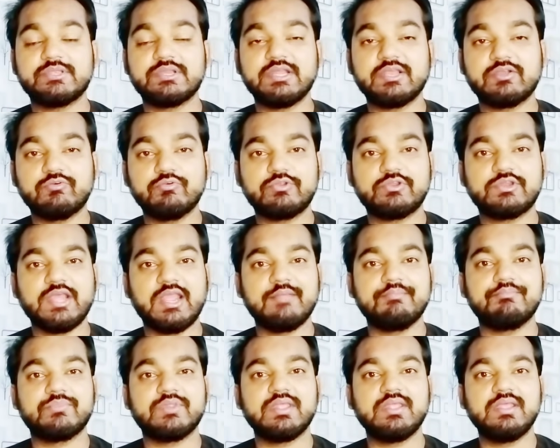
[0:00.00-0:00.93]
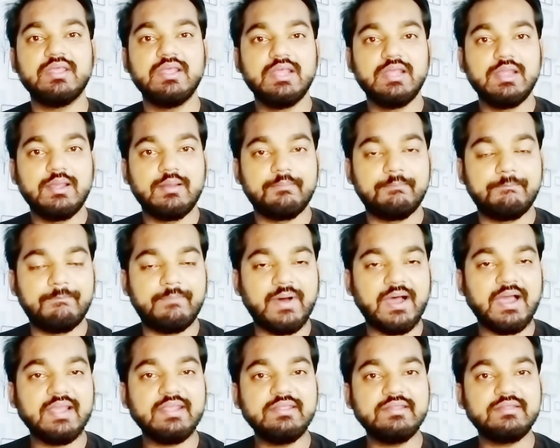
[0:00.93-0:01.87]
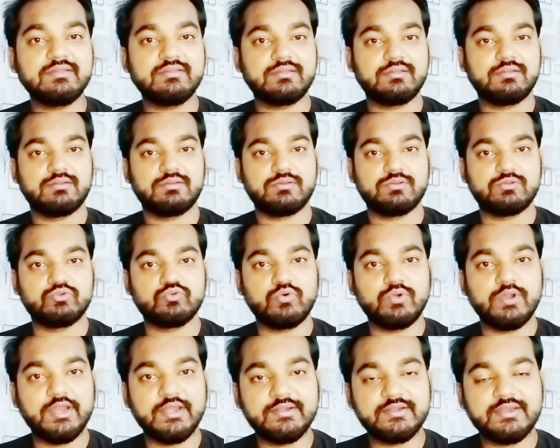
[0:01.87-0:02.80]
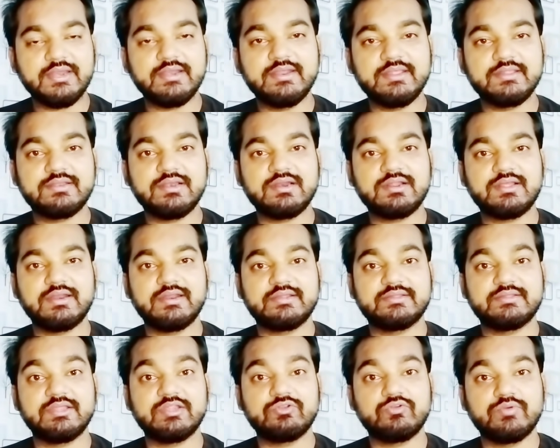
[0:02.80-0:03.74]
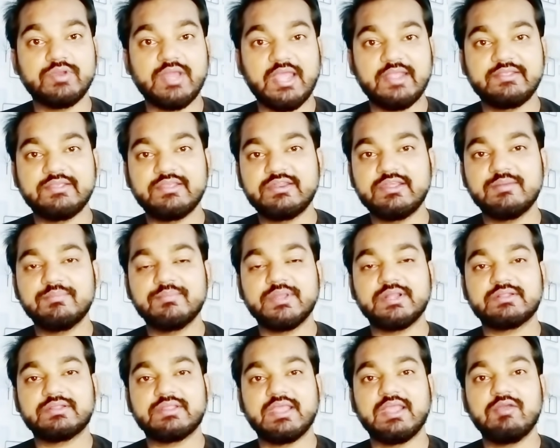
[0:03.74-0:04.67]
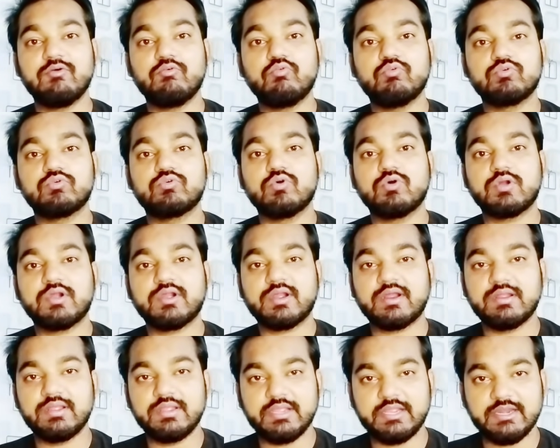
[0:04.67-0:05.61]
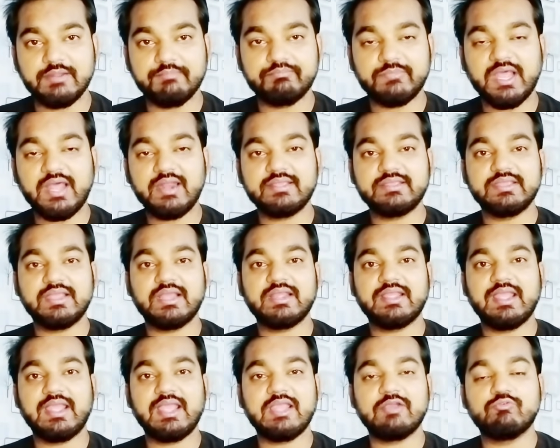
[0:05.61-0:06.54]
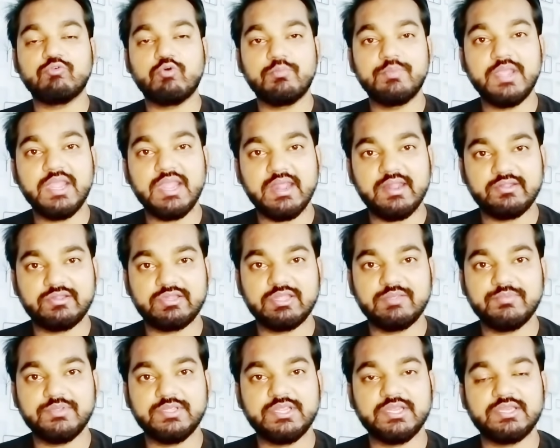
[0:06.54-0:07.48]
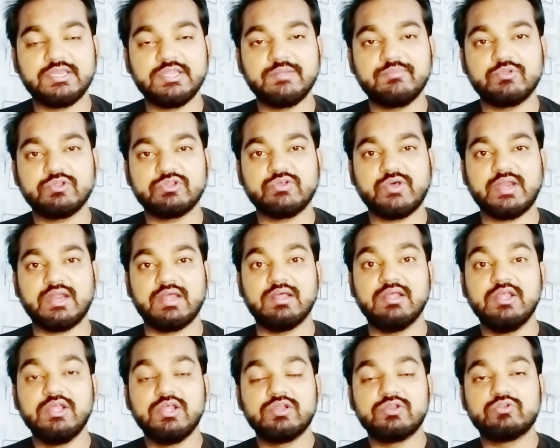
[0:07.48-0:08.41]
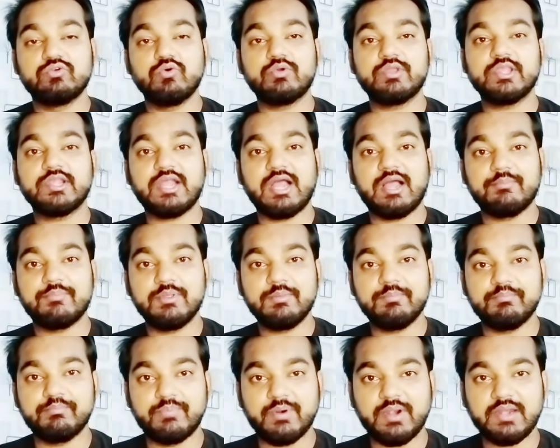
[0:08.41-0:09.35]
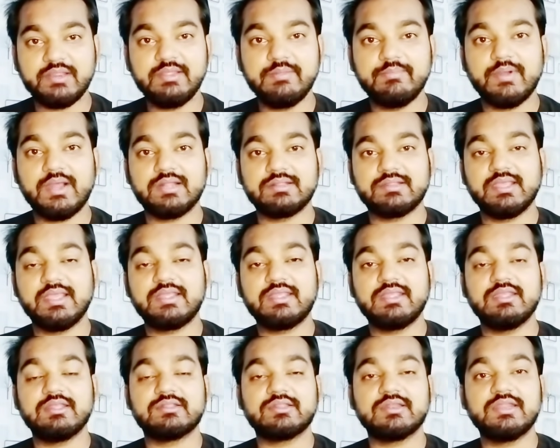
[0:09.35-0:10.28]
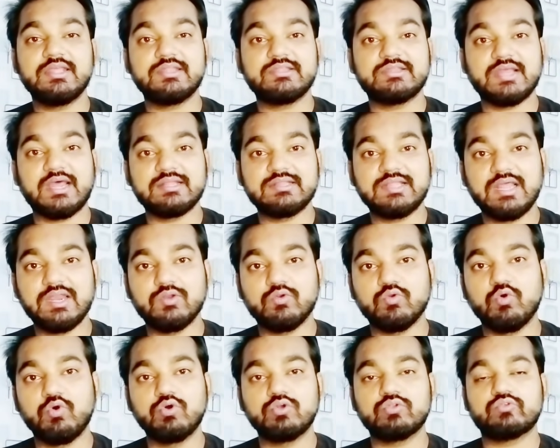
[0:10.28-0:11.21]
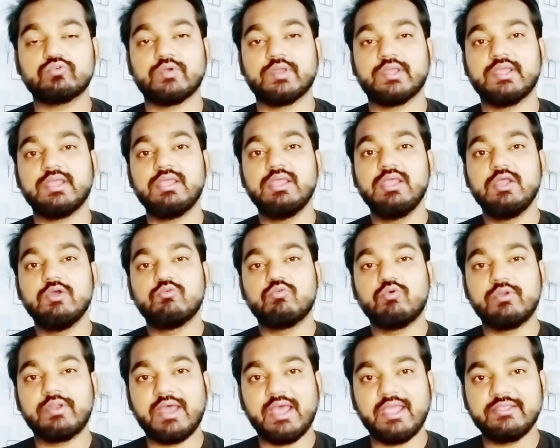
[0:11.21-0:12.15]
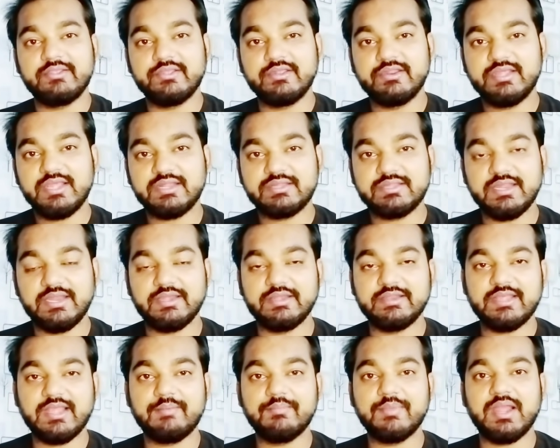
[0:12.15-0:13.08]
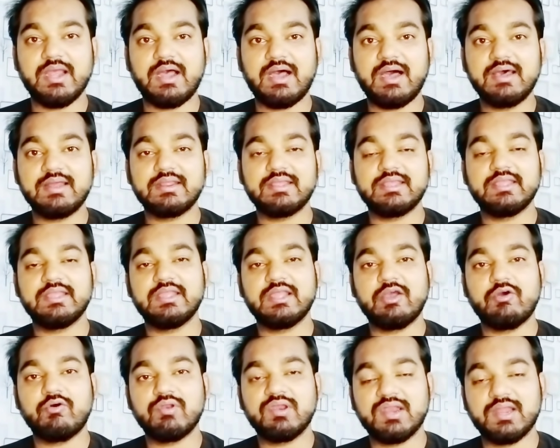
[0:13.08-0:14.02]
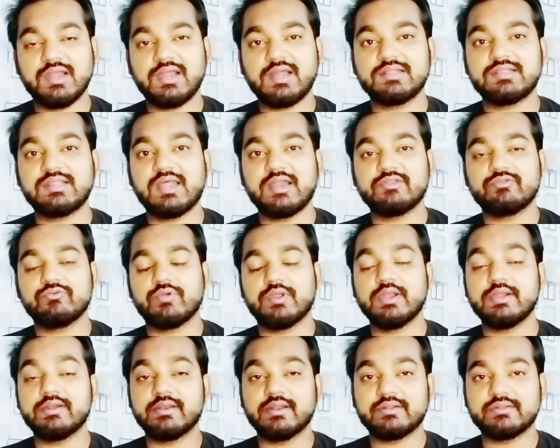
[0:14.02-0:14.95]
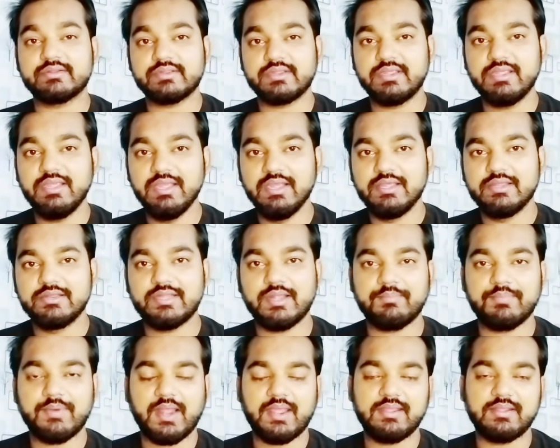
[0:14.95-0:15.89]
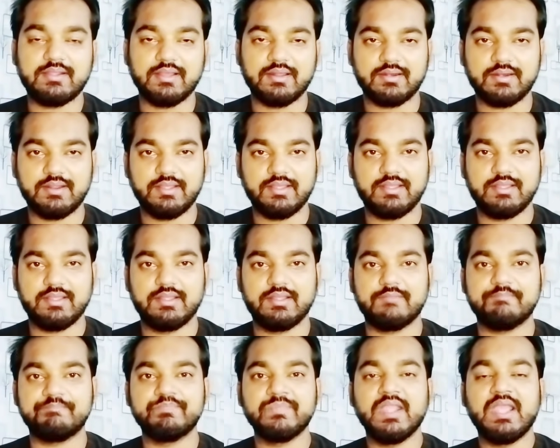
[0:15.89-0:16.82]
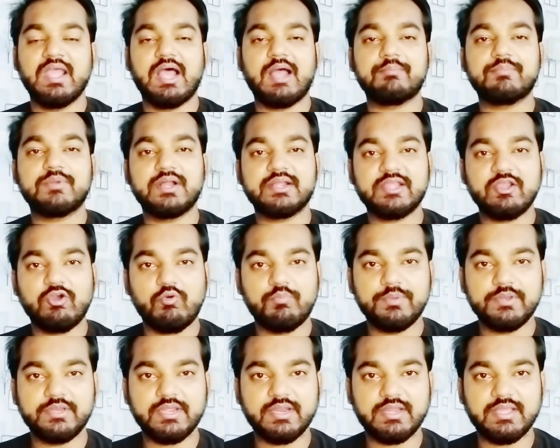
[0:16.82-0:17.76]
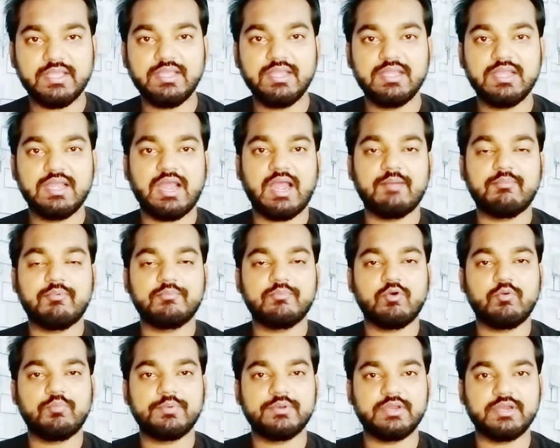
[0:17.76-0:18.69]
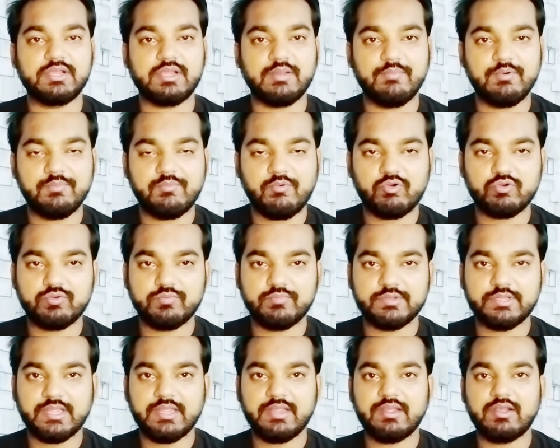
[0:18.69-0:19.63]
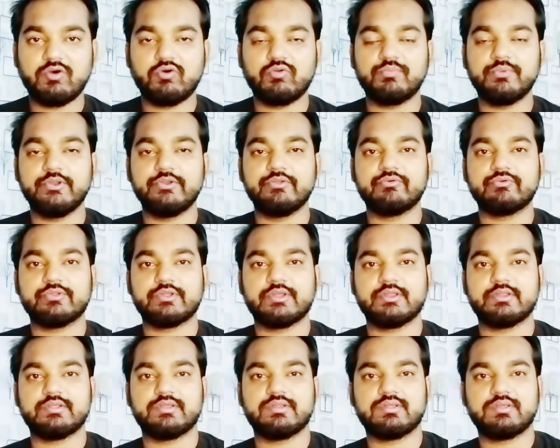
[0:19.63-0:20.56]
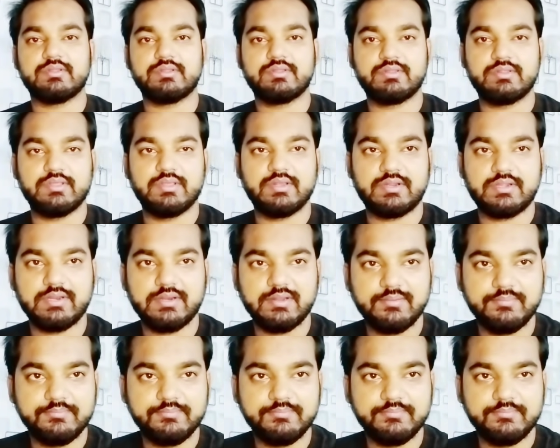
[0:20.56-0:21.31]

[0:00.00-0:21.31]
पिछले कुछ टाइम से 22 जो इंटरनेशनल कनेक्शन जो नाइजीरियन व्यक्ति हैं उनको गिरफ्तार किया गया है वो भी एनसीबी की टीम के द्वारा जो कि काफ़ी बड़ी बात है कि इतने ज़्यादा लोग जो है वो नाइजीरिया से इंडिया में आ रहे हैं और लगातार जो है ड्रग्स की सप्लाई कर रहे हैं आपका क्या ओपिनियन है आप अपना ओपिनियन कमेंट बॉक्स में बताएं और वीडियो को ज़्यादा से ज़्यादा शेयर करें